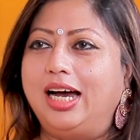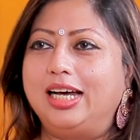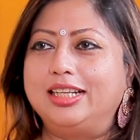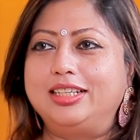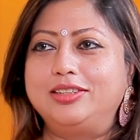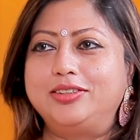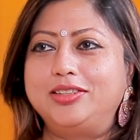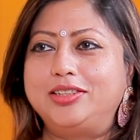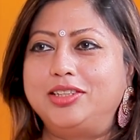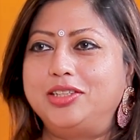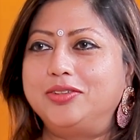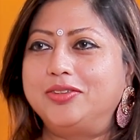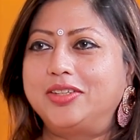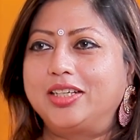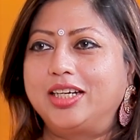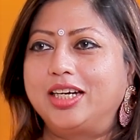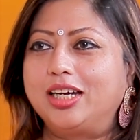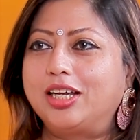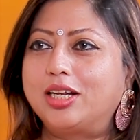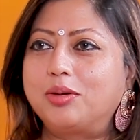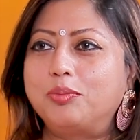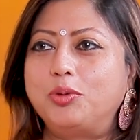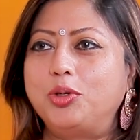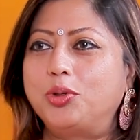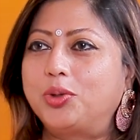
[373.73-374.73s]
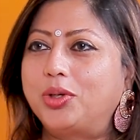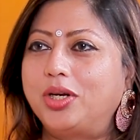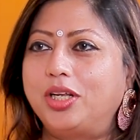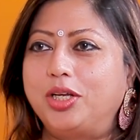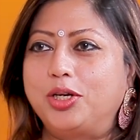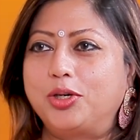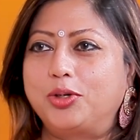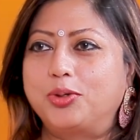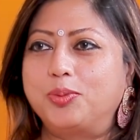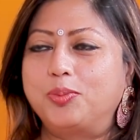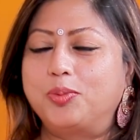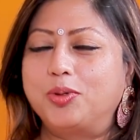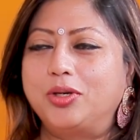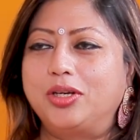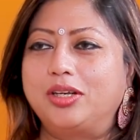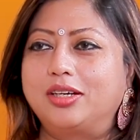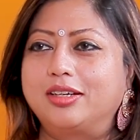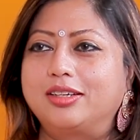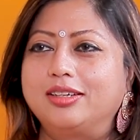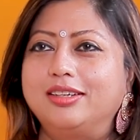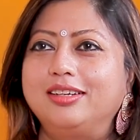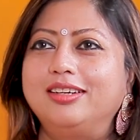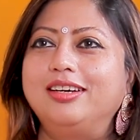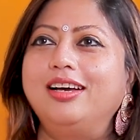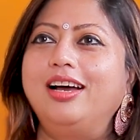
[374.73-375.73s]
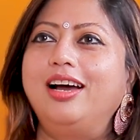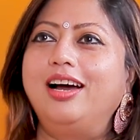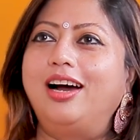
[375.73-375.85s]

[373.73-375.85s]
அதை விட்டுட்டு அவங்க எல்லாரும் மியூட்டில் இருக்கும் போல இருக்கு